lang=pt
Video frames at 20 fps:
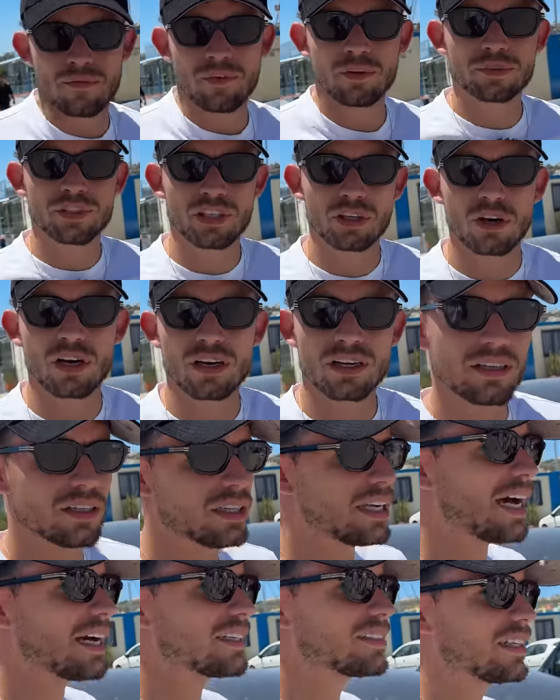vamos agora
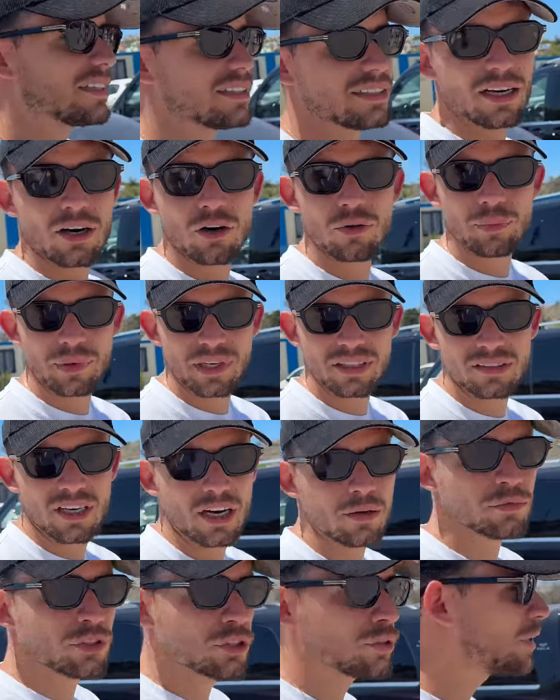ali à recepção para
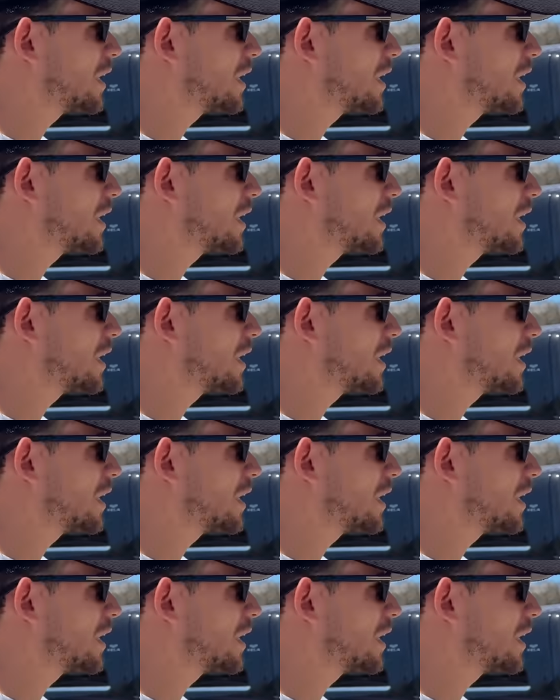entrarmos no